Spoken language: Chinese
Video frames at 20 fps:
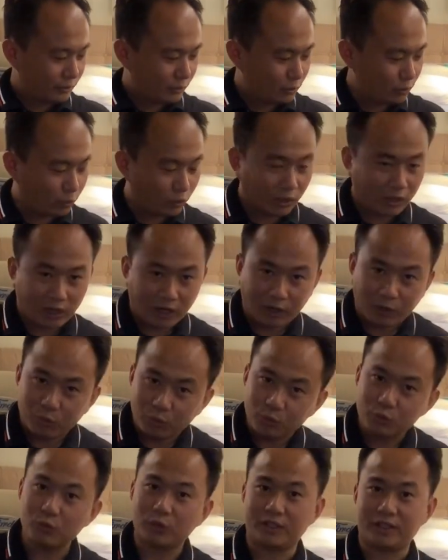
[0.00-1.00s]
做航
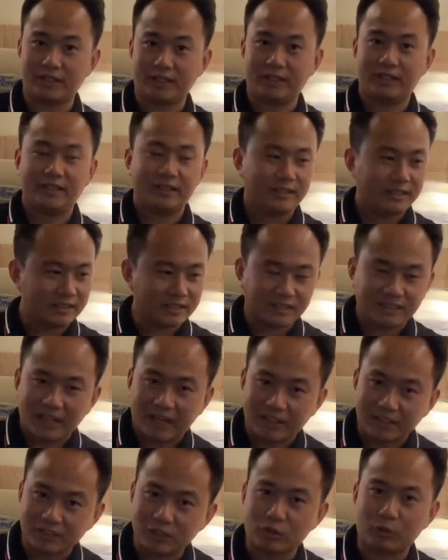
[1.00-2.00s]
空座椅增
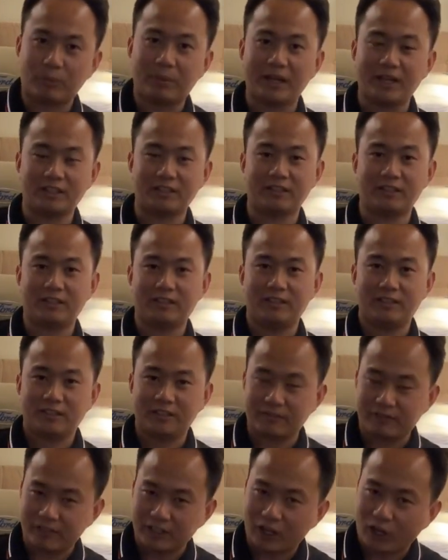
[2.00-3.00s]
加了这种配置
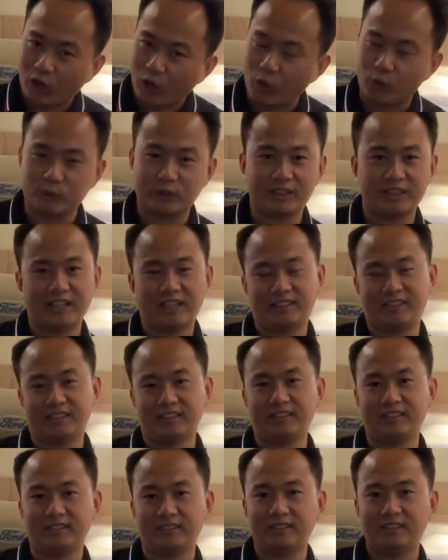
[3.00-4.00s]
是非常好的一件事
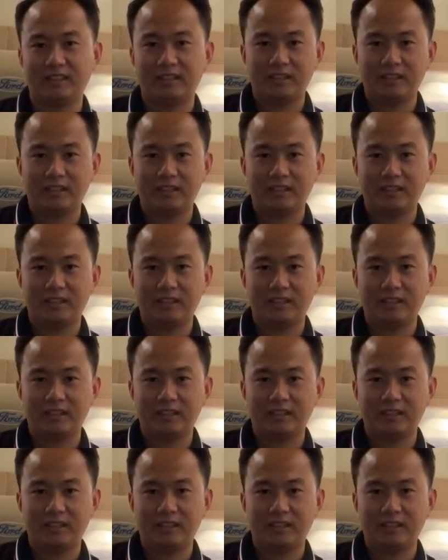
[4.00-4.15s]
情，